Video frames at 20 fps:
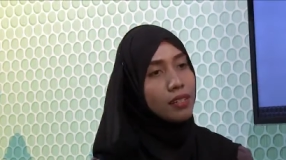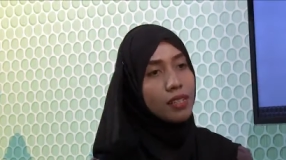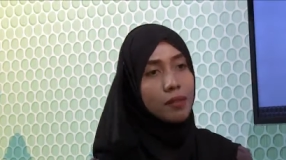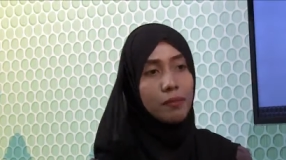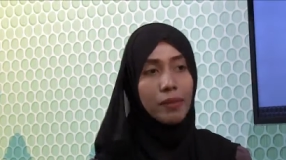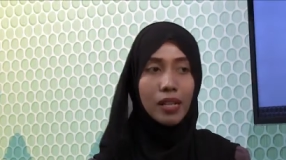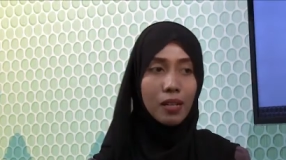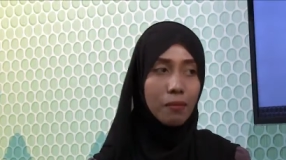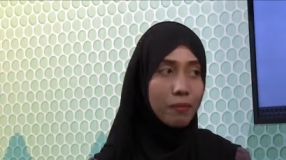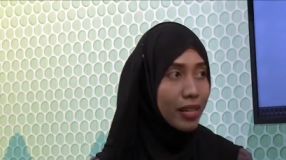ทำ
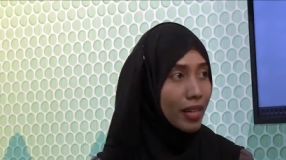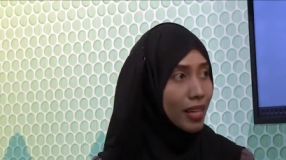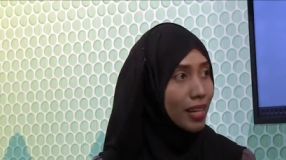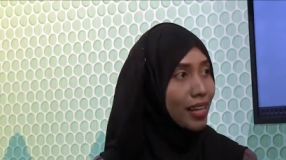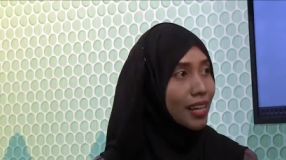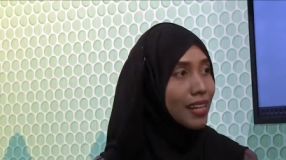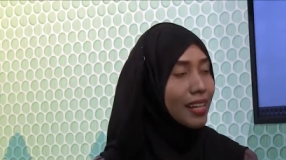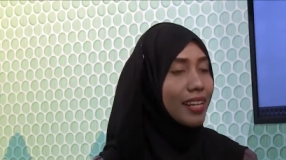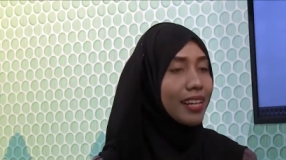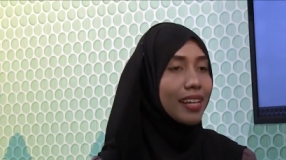ไมเข้าไม่ได้
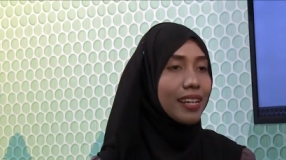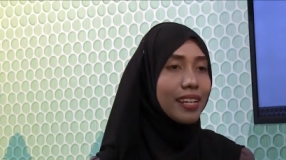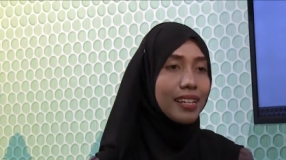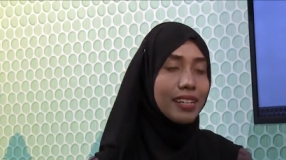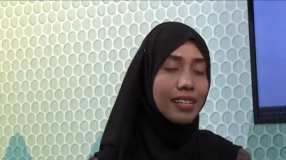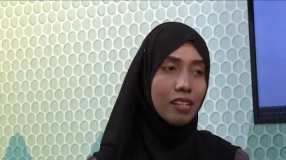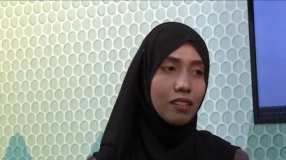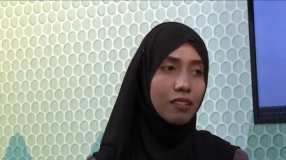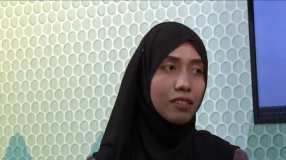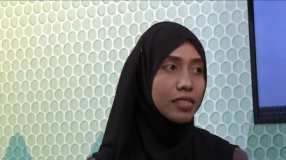คื
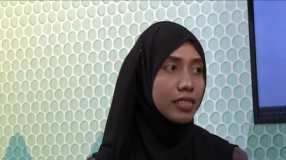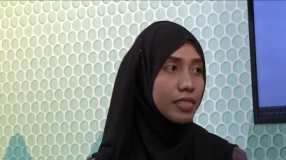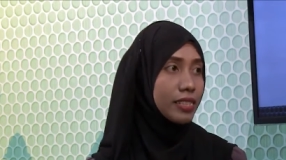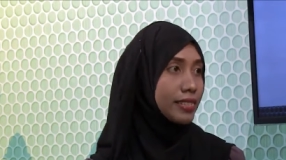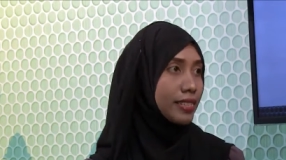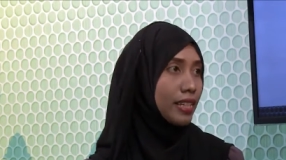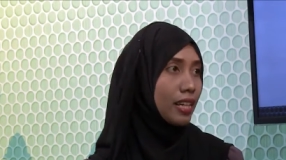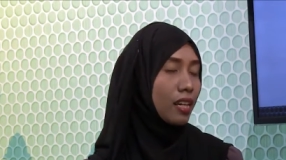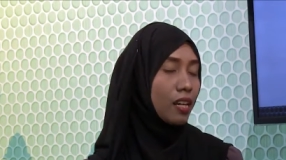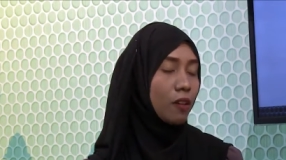อเราก็จะ
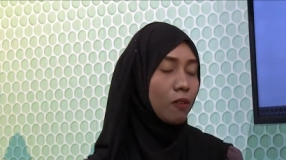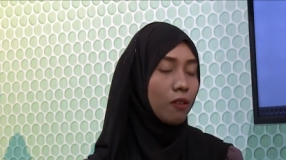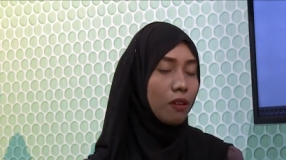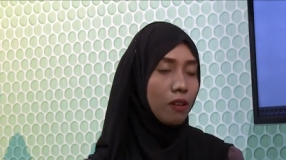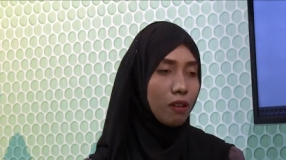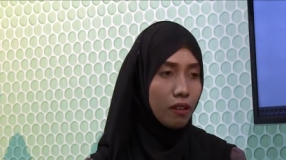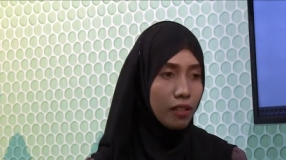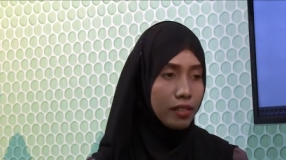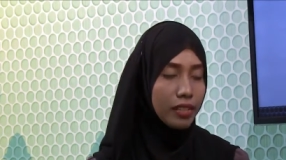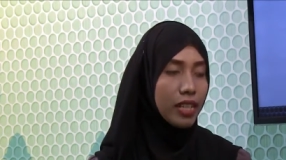ชี้แจงเขา
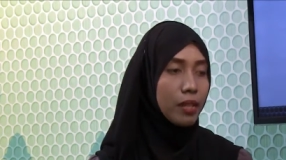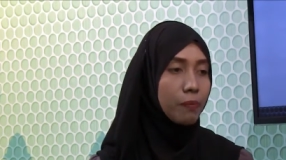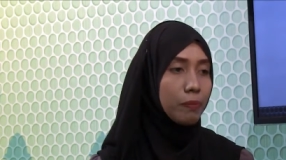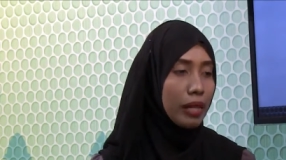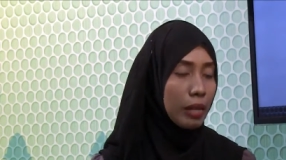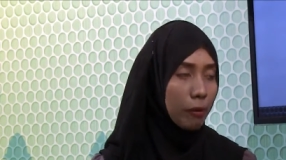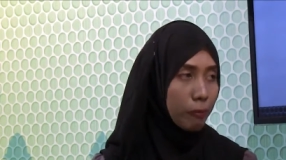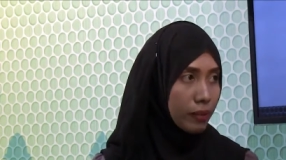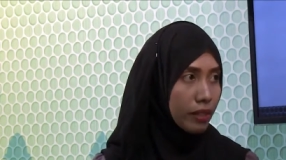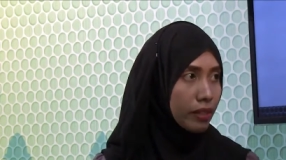อ๋อเนี่ยเป็
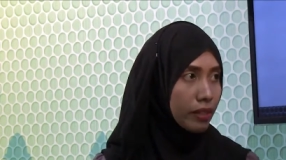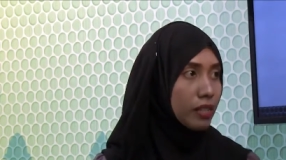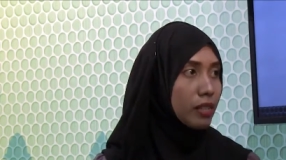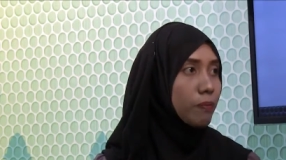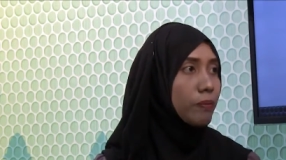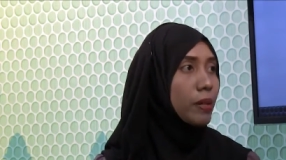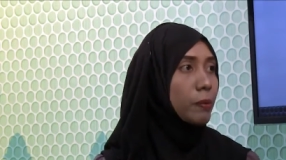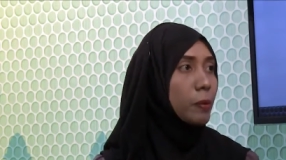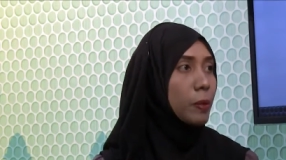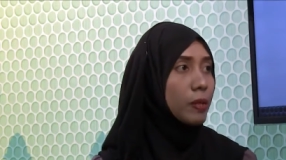นเป็นระ
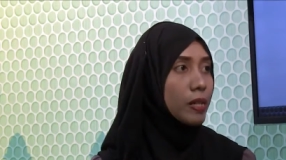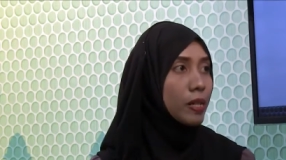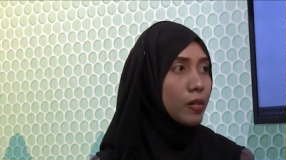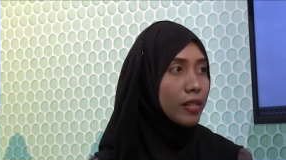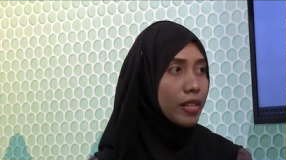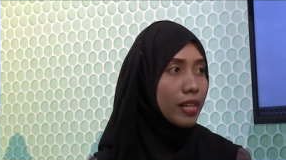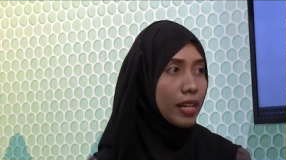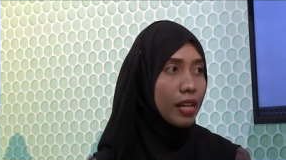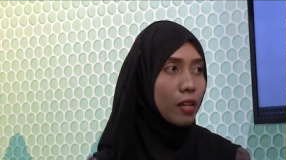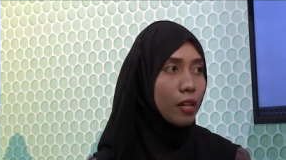เบียบของเรา
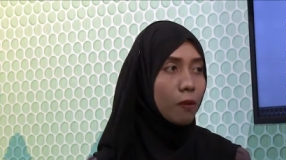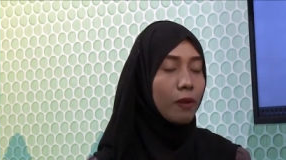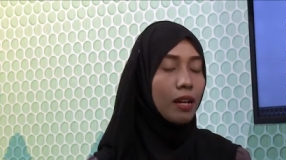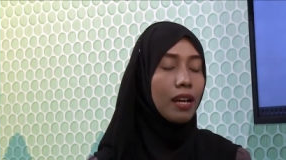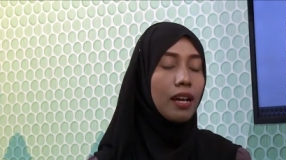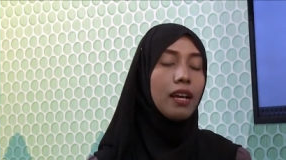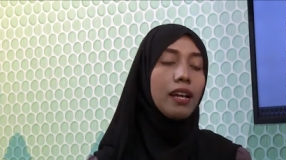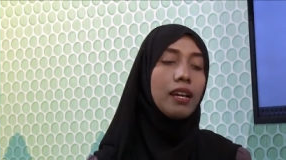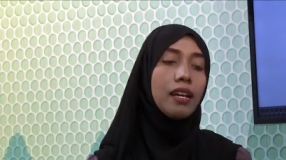นะคะว่า